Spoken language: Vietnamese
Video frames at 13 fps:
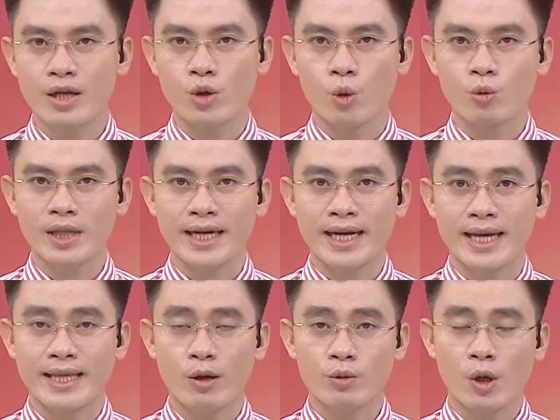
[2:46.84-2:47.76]
vụ tai
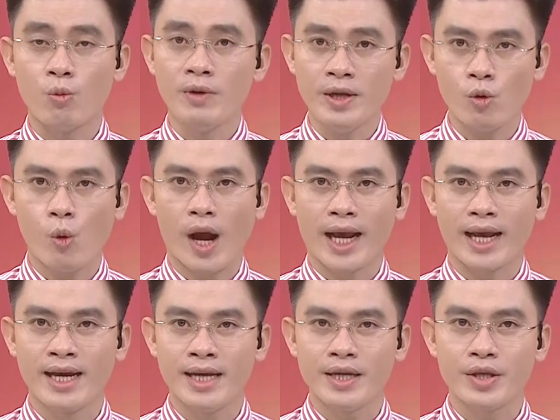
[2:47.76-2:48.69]
nạn giao thông liên hoàn
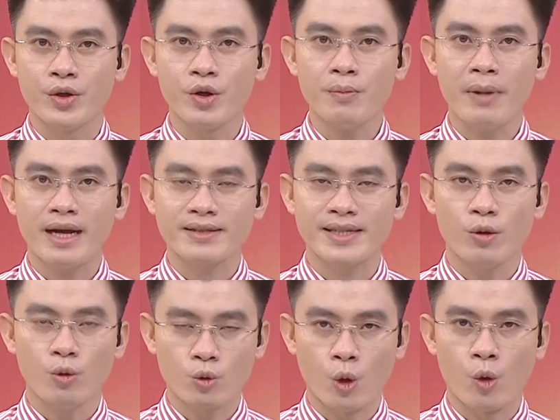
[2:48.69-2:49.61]
giữa ba xe
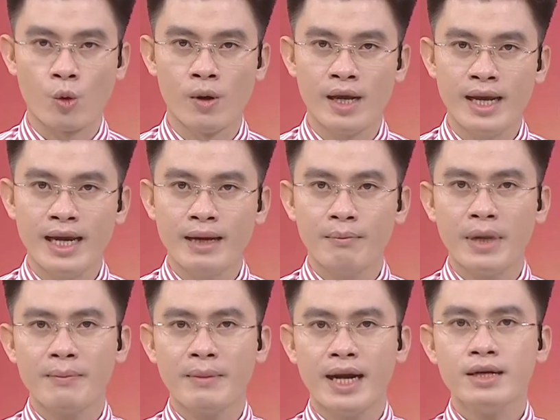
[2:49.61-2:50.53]
ô tô.
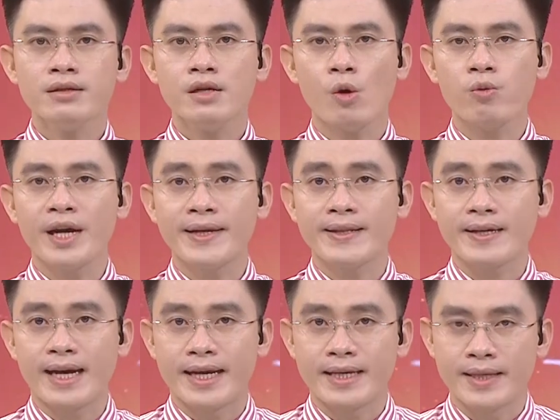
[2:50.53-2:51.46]
May mắn không gây
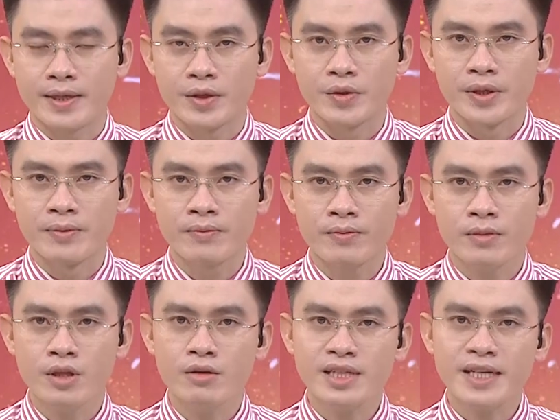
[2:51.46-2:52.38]
thiệt hại về người,
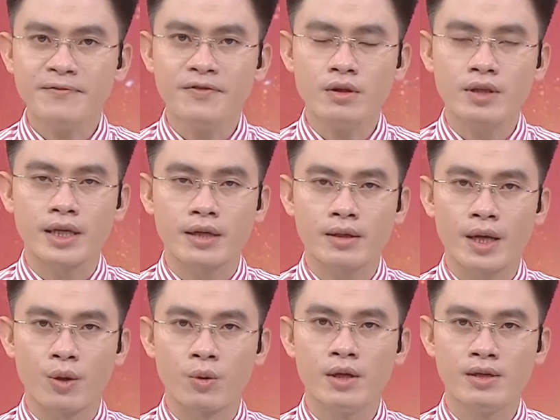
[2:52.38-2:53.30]
nhưng các phương tiện
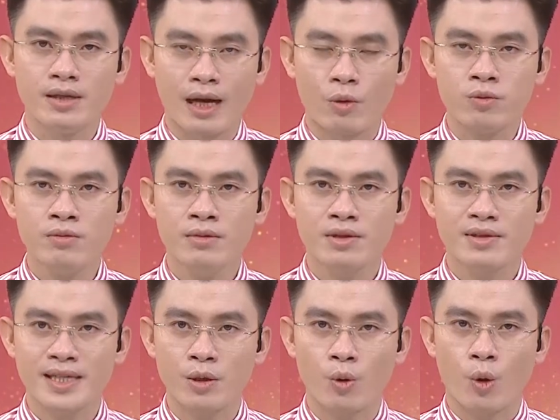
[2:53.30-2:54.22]
đều hư hỏng,
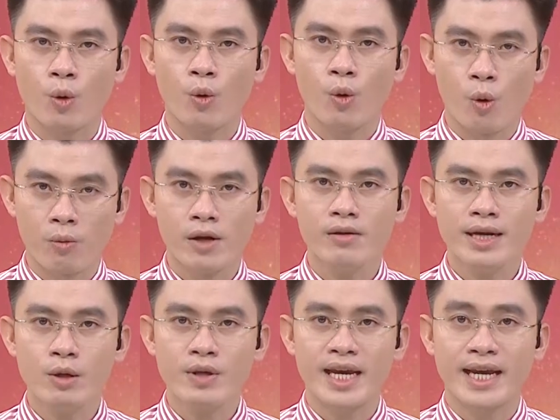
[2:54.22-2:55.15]
xe cộ ùn ứ
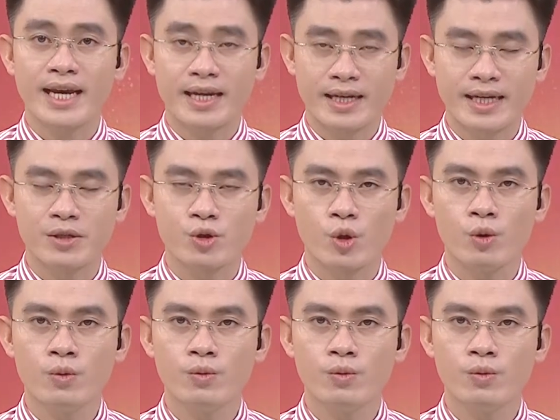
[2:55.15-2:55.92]
kéo dài hàng cây số.